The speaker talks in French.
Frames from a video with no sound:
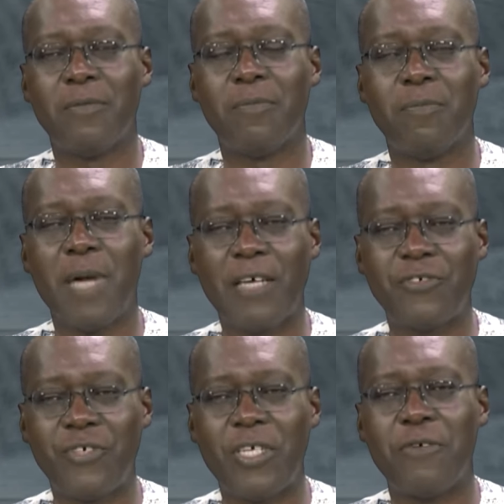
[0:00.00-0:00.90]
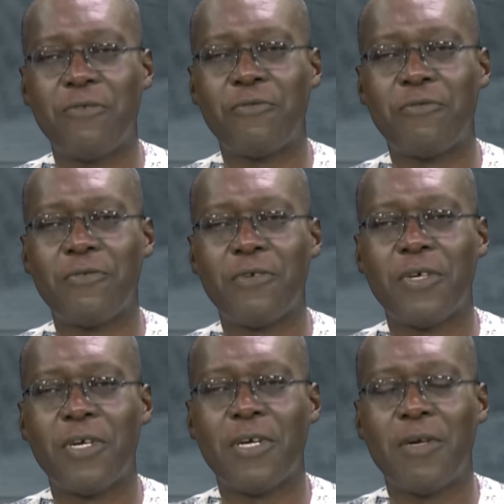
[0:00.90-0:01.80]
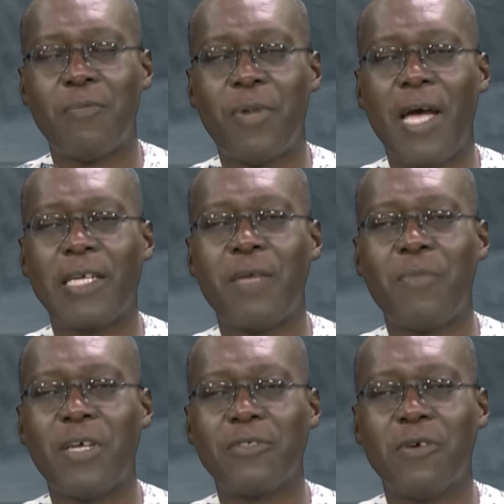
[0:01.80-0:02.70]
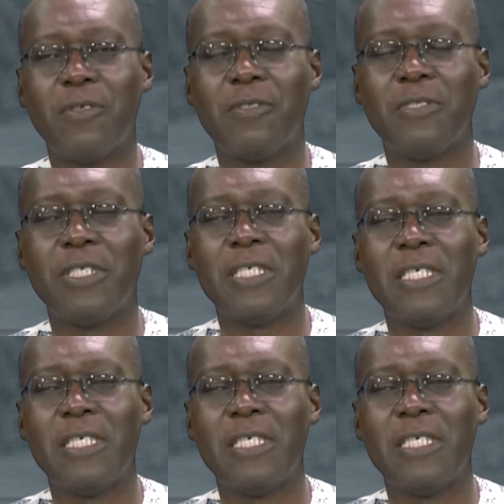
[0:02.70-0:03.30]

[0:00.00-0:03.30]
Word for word: marcher dessus par des personnes